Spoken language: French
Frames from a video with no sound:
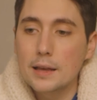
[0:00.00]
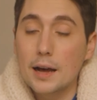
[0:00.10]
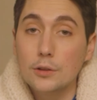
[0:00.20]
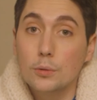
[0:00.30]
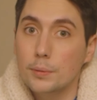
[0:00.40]

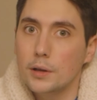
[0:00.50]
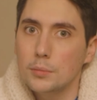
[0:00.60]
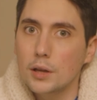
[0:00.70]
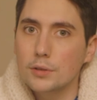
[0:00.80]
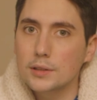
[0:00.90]
à, ne pas
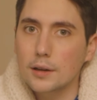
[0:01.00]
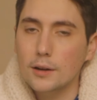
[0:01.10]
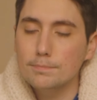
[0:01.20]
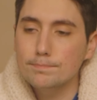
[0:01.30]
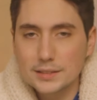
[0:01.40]
aimer
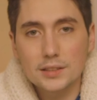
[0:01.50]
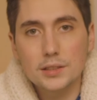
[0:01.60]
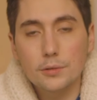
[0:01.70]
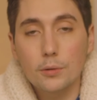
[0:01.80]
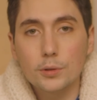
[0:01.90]
Avatar. Ça,
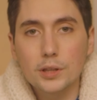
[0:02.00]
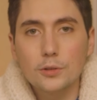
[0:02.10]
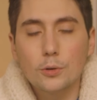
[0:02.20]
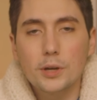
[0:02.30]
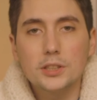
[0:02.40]
c'est vraiment très
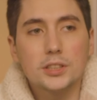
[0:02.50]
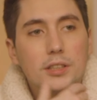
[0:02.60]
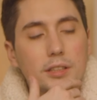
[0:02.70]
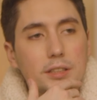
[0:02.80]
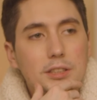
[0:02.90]
dommage,
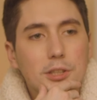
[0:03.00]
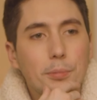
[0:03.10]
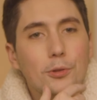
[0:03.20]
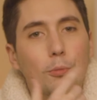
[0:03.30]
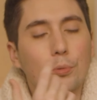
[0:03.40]
et j'ai
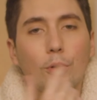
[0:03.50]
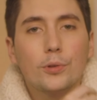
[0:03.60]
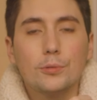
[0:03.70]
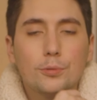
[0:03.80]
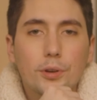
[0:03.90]
pas non plus
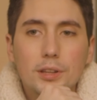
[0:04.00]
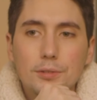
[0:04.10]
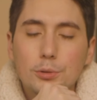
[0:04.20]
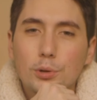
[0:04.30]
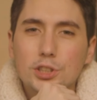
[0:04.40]
envie de vous faire des
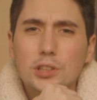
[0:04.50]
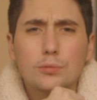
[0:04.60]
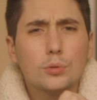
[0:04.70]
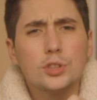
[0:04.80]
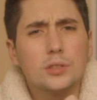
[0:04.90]
vidéos à chaque
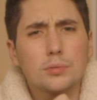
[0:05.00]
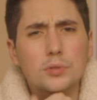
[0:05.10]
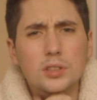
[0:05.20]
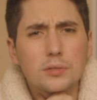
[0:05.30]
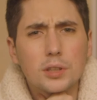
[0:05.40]
fois où je
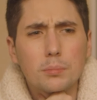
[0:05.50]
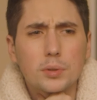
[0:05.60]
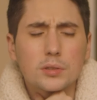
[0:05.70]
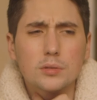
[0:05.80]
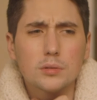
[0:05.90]
défonce des films,
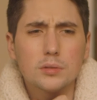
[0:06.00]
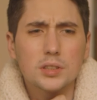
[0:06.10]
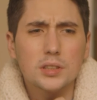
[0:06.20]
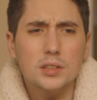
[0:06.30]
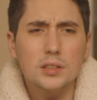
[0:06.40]
parce que
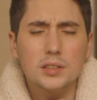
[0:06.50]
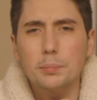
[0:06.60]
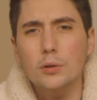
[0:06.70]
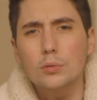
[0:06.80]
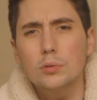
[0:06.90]
c'est
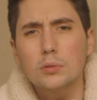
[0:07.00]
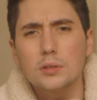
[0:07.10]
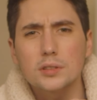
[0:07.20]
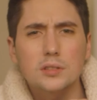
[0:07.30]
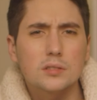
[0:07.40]
pas cool,
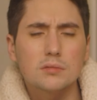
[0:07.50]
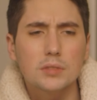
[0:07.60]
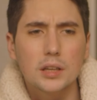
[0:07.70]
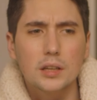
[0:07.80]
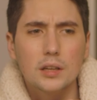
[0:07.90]
quoi.
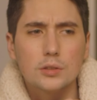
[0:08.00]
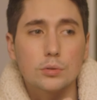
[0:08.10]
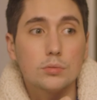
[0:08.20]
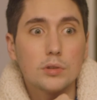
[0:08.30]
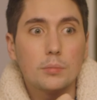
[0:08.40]

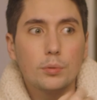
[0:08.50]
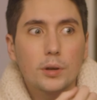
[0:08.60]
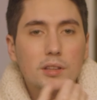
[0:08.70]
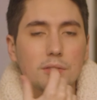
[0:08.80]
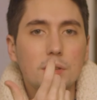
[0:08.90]
Surtout que la
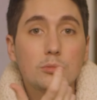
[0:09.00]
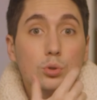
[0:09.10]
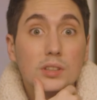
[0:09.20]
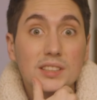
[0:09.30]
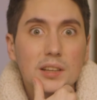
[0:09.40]
plupart des films,
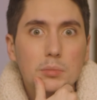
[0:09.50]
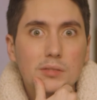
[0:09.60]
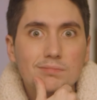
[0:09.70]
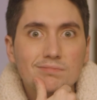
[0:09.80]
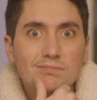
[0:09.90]
je les aime.
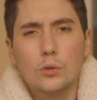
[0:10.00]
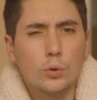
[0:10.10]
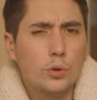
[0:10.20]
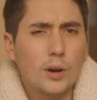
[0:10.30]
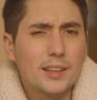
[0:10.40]

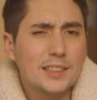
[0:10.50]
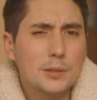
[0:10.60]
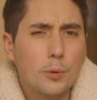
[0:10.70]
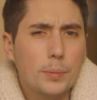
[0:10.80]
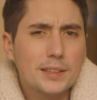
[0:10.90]
Donc il y aura
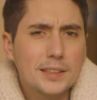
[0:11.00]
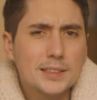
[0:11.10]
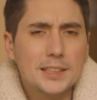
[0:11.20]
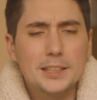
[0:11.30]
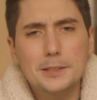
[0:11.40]
quasiment pas de
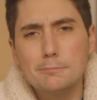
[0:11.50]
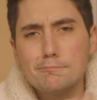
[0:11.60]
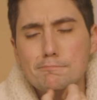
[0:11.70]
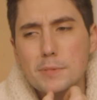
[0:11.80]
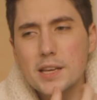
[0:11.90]
critiques,
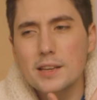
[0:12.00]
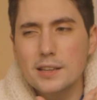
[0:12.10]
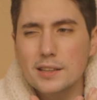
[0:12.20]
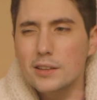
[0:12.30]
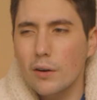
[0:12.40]

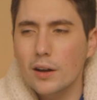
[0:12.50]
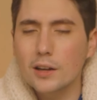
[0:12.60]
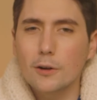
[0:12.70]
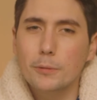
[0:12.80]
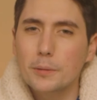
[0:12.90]
mais il y aura
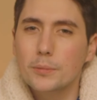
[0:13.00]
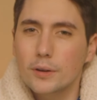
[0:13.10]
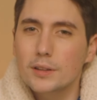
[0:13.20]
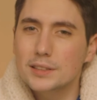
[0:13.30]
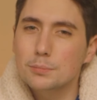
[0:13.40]
quand même
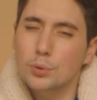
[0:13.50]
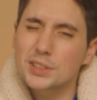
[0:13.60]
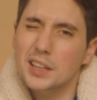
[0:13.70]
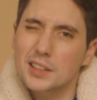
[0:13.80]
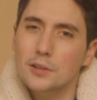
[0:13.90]
euh, pour
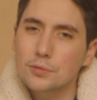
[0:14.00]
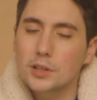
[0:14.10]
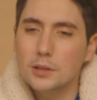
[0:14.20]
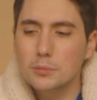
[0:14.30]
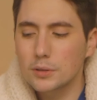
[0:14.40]
certains
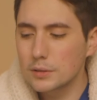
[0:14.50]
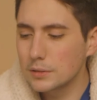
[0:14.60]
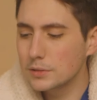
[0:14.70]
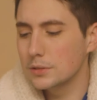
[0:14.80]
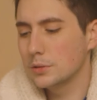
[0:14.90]
films
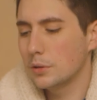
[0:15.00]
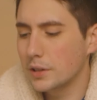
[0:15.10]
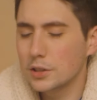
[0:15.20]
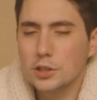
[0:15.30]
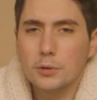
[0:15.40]
euh, sur
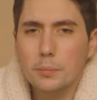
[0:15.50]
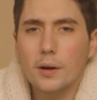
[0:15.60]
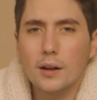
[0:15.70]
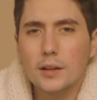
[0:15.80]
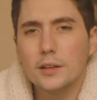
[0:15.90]
lesquels j'aimerais
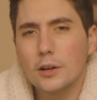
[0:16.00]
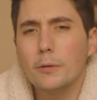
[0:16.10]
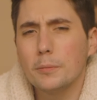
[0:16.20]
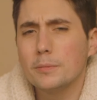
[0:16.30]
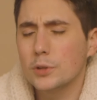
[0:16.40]
parler quand
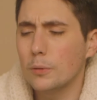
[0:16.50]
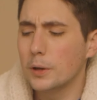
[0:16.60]
même, quand